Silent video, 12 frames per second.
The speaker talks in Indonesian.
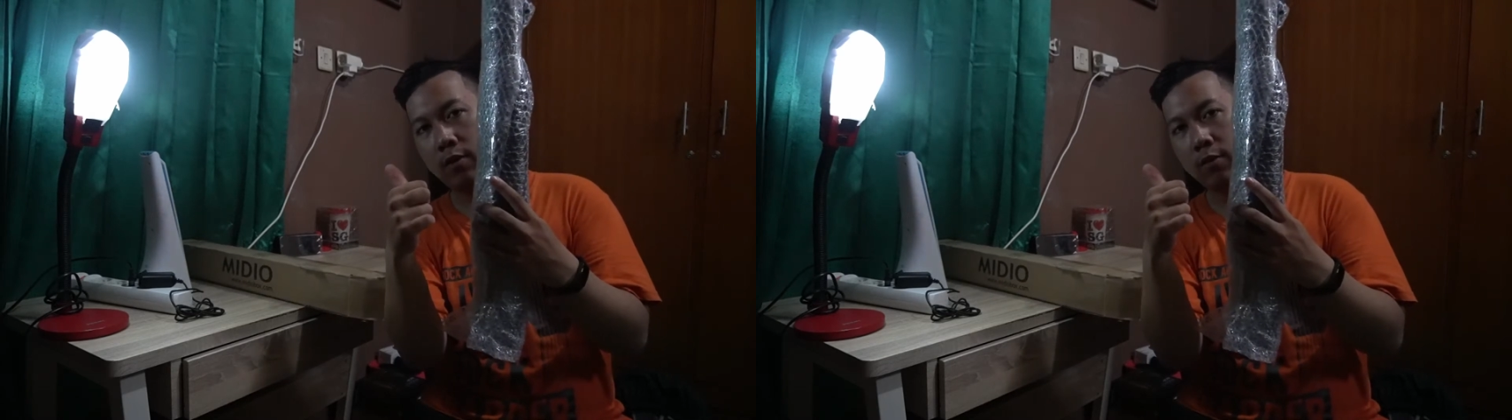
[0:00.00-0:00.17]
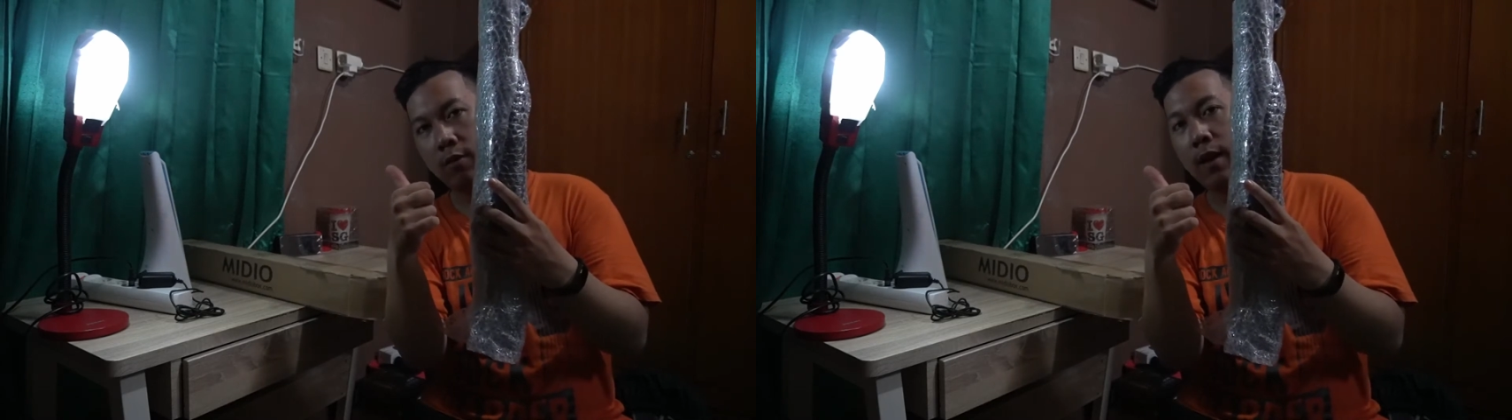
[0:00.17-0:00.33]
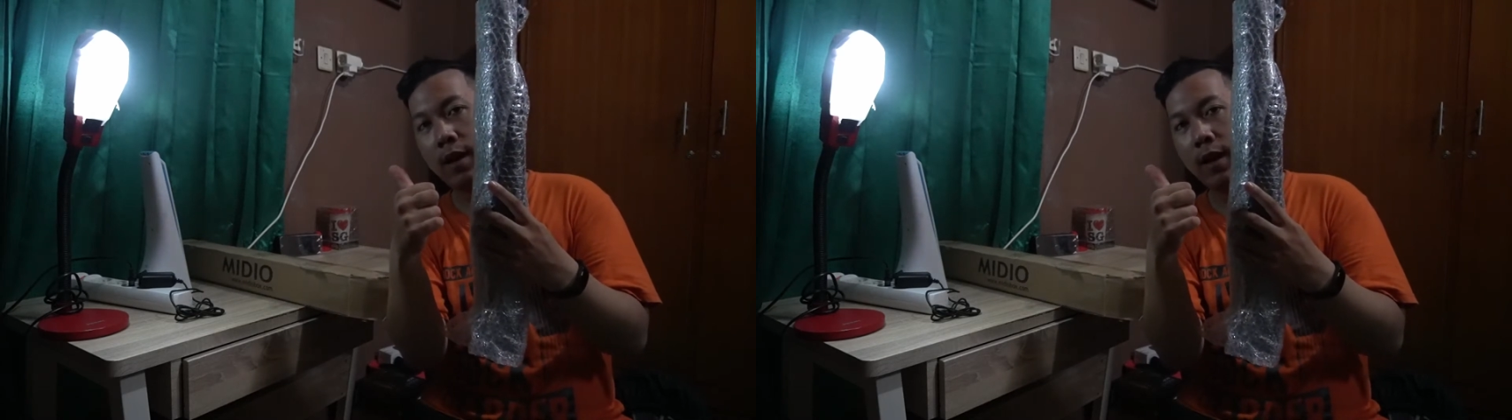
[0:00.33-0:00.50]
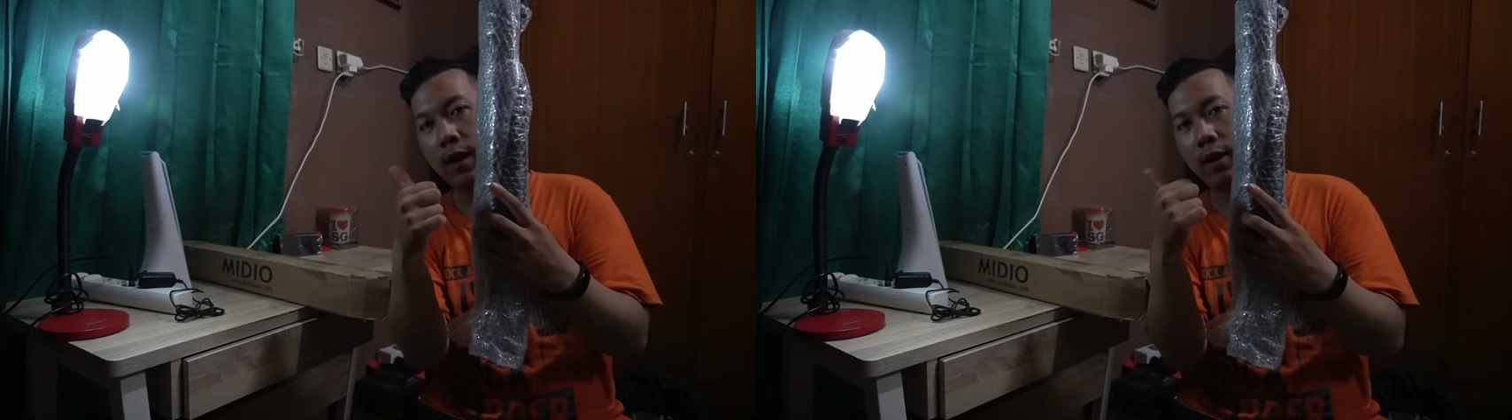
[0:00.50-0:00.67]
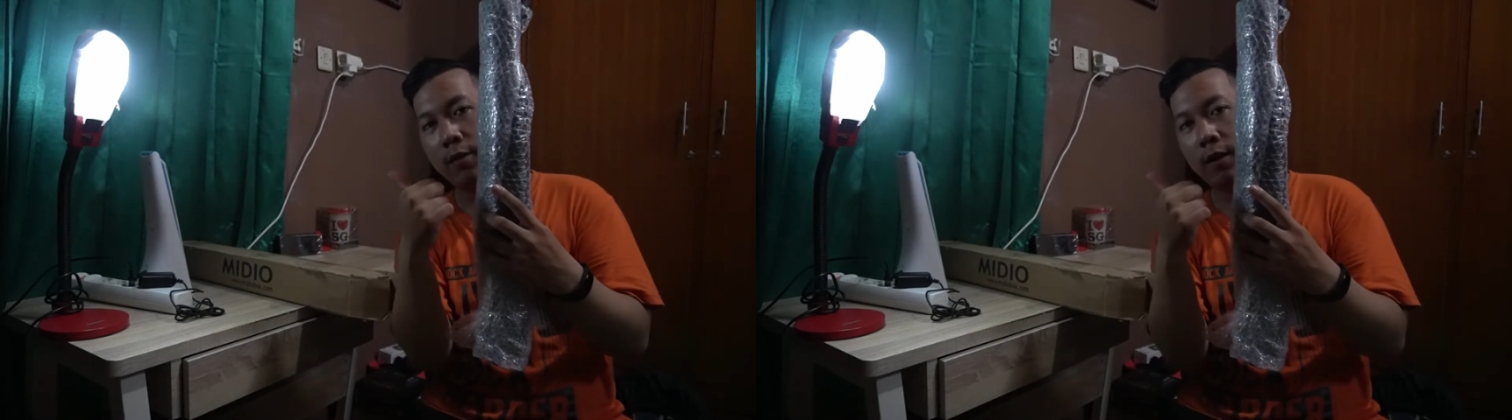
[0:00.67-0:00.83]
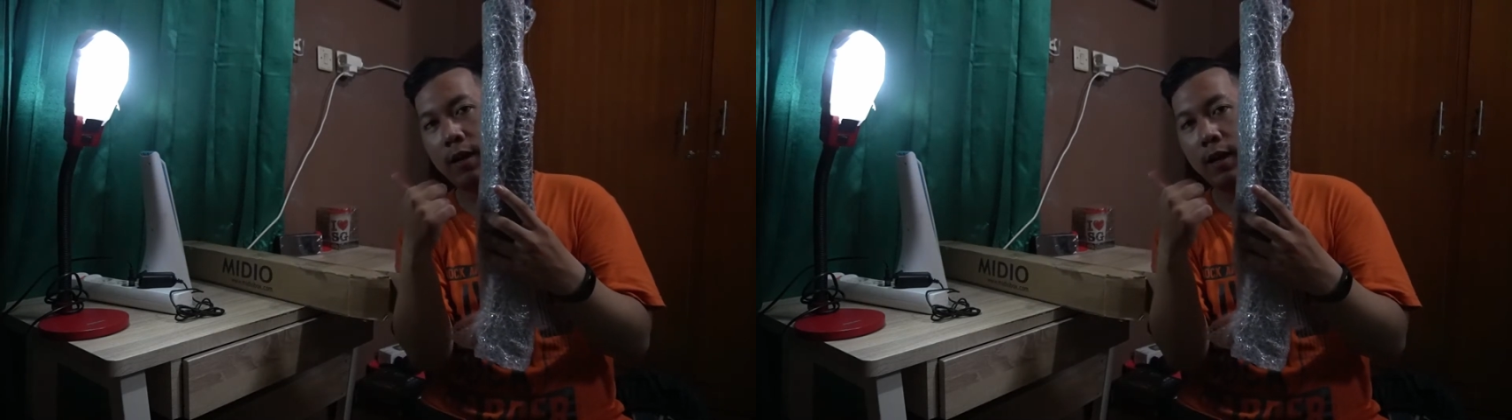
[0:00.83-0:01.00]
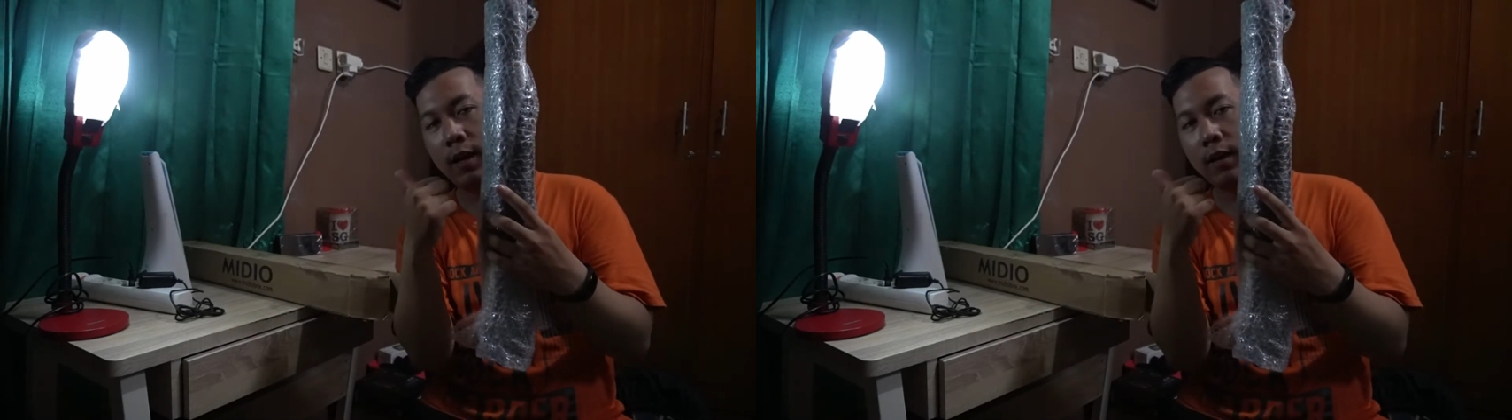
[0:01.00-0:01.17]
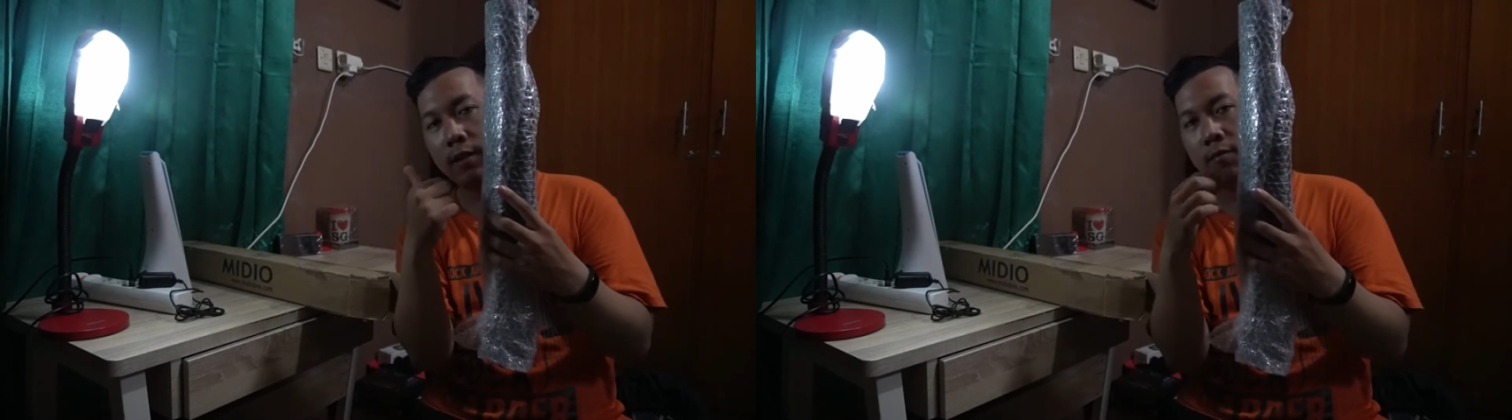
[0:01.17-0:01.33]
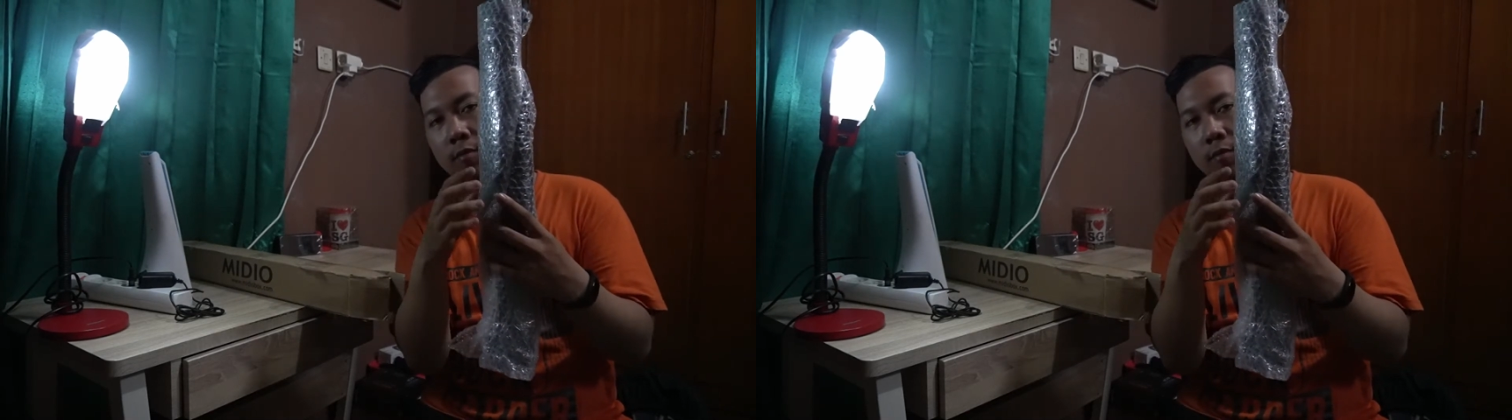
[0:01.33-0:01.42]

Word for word: gua agak gua